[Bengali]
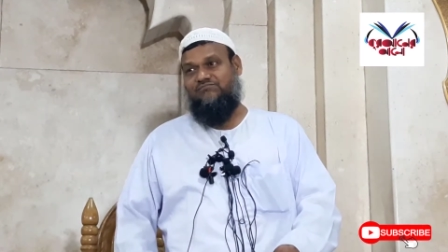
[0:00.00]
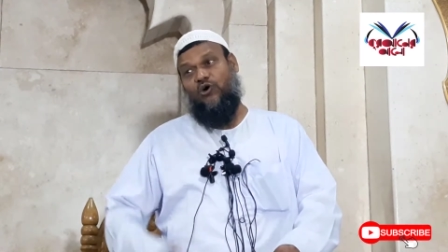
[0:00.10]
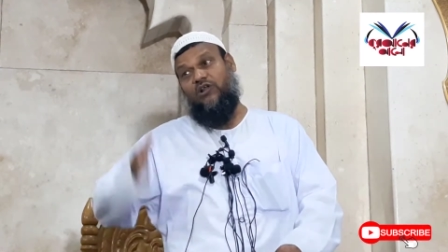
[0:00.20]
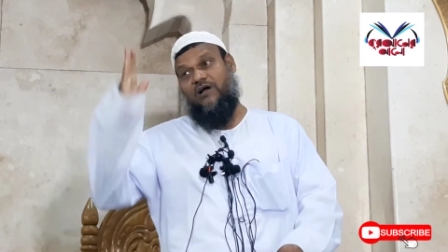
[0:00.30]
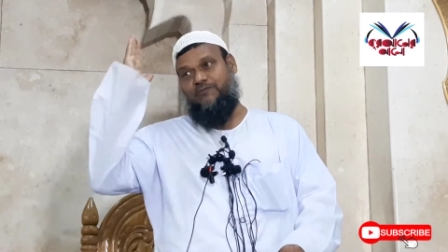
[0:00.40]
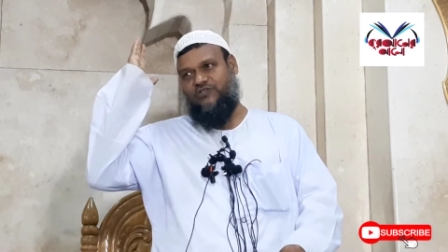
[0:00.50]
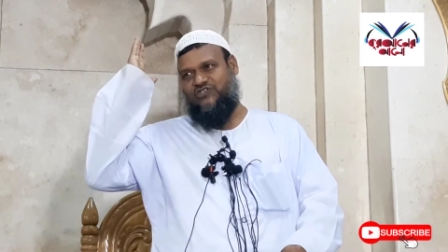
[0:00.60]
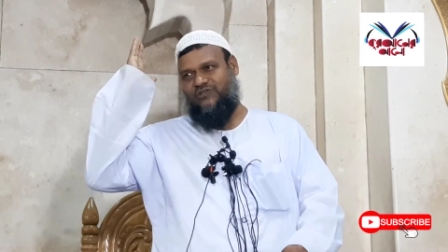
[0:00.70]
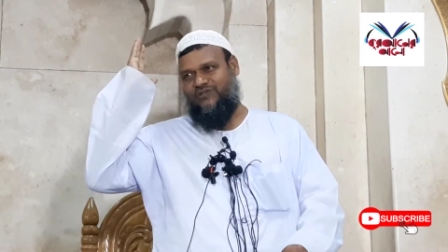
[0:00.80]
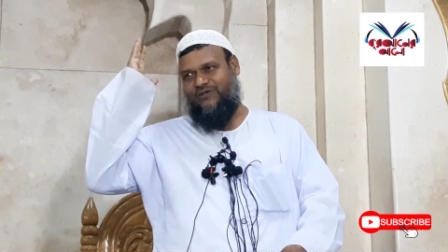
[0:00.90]
মরা
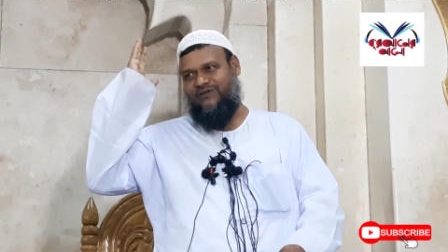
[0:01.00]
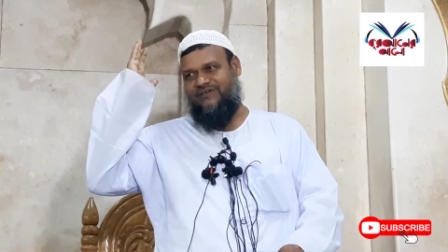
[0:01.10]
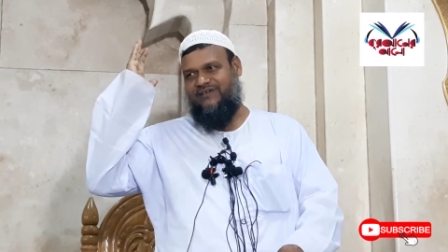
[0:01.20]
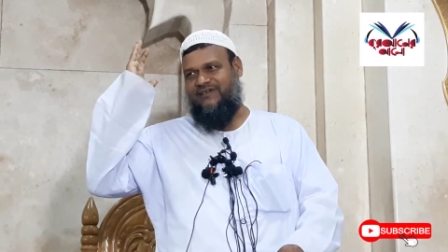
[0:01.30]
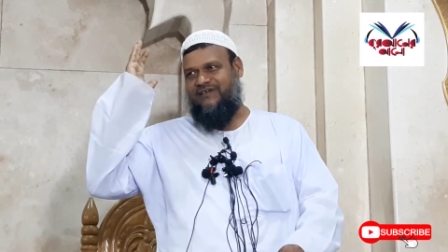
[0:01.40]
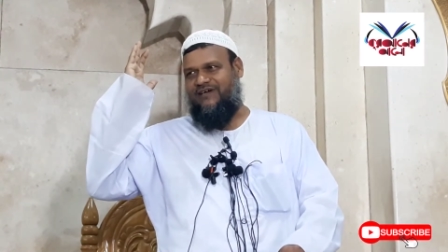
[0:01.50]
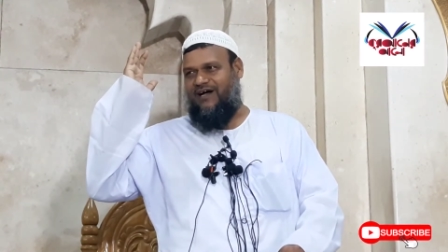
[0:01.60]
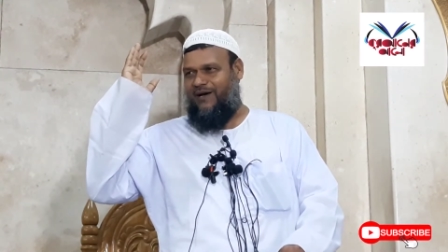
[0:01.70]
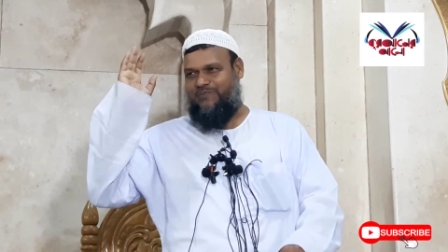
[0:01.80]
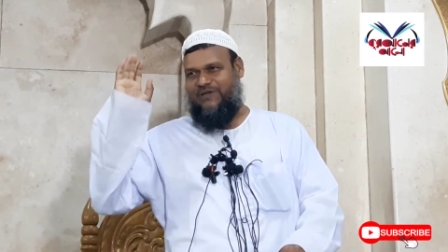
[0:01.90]
পর্যন্ত
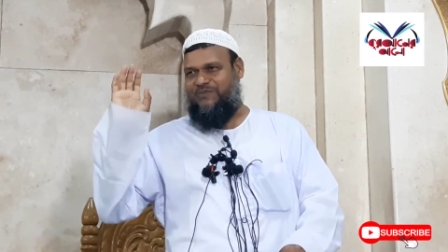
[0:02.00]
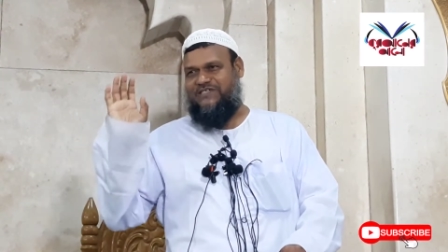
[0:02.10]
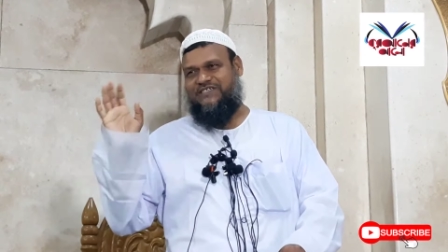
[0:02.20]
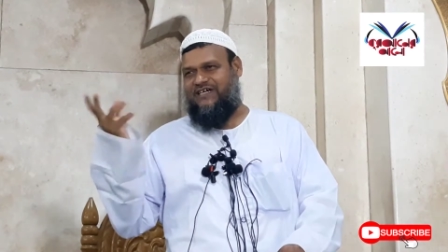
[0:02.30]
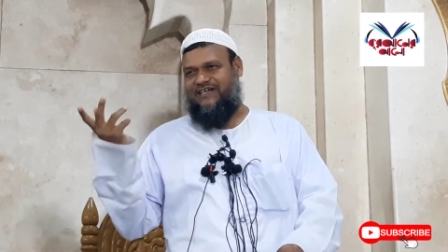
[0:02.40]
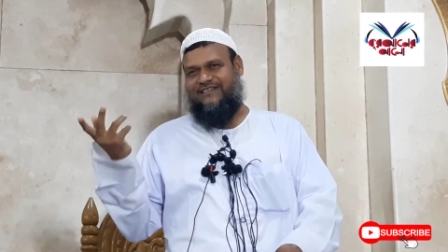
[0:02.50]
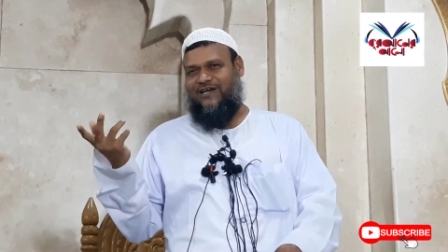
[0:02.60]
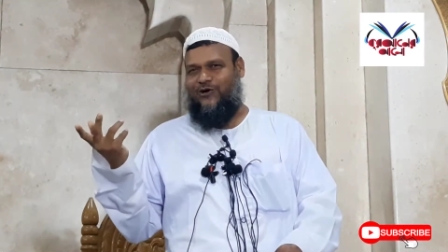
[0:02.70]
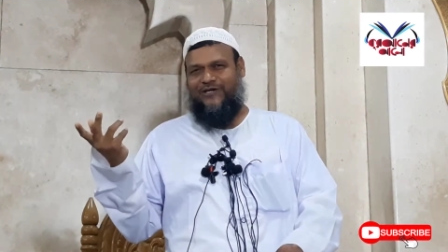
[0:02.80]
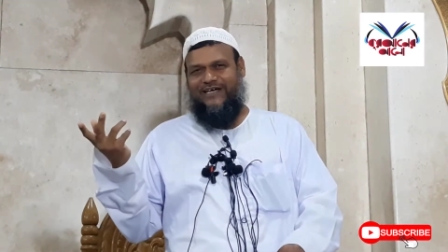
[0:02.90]
আপনি বিশ টাকাতে
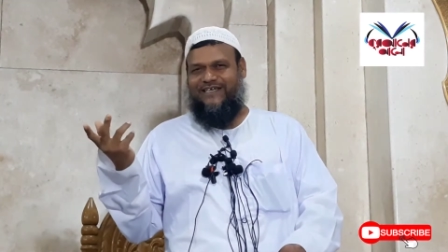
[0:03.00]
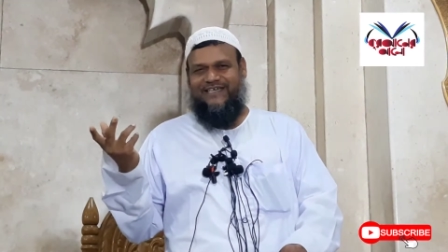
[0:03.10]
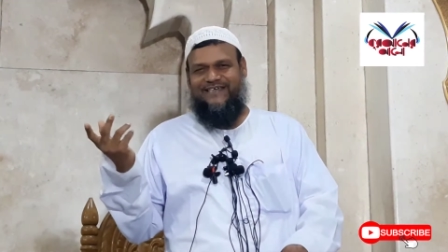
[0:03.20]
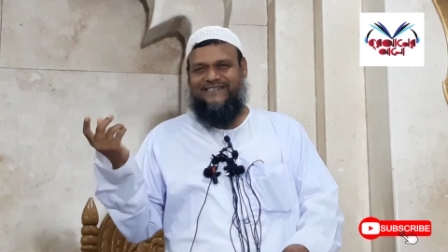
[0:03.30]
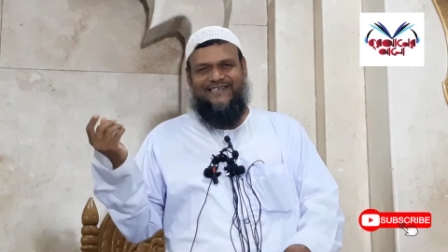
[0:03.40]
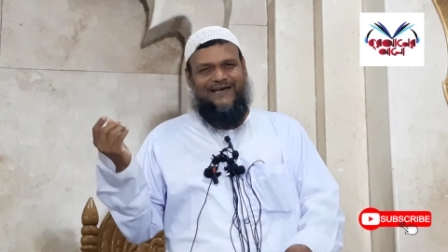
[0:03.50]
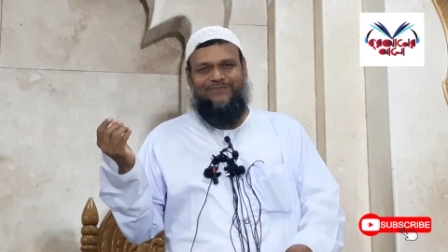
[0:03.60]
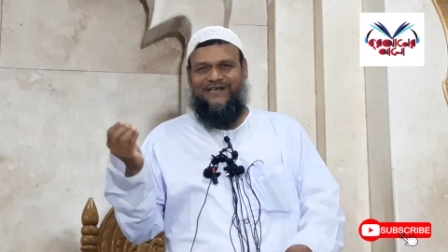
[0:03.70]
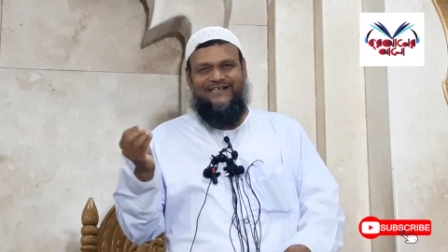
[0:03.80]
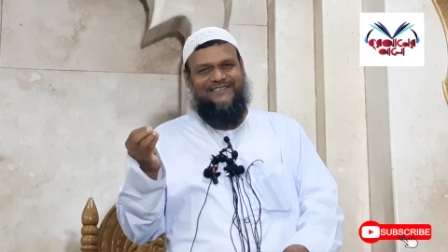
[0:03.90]
লটারি কিনেছেন
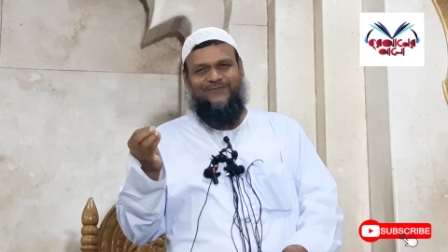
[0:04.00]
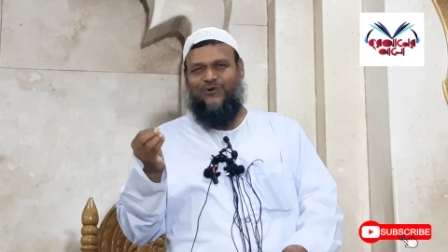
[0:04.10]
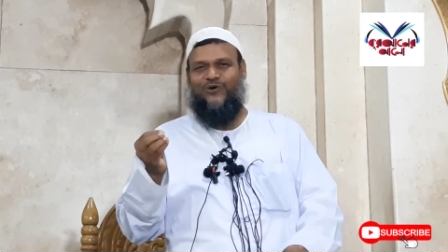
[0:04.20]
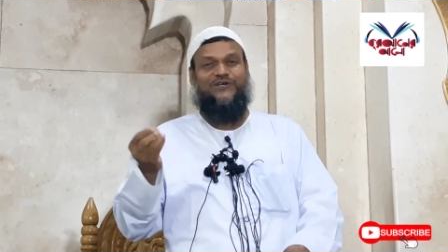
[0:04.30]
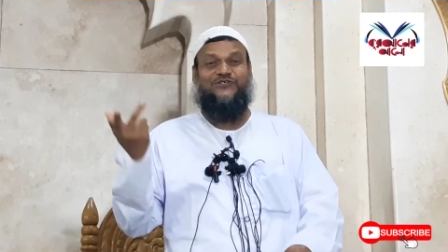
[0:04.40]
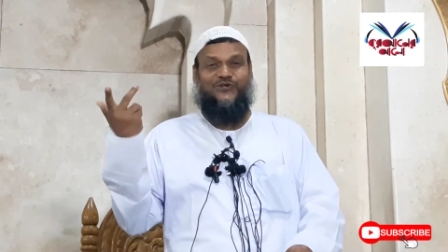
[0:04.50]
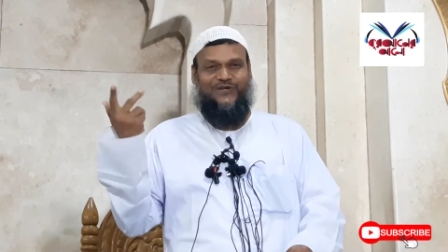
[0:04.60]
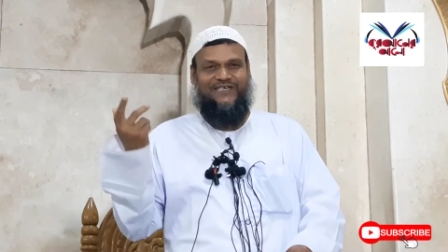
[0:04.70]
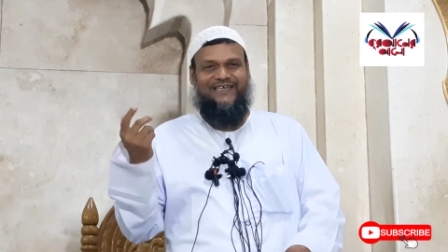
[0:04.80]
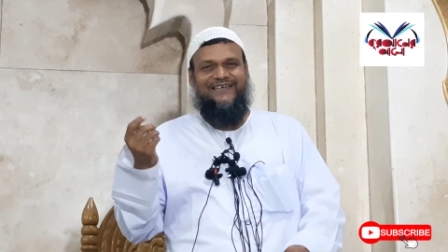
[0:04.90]
আপনার কাছে বড় কিছু নয়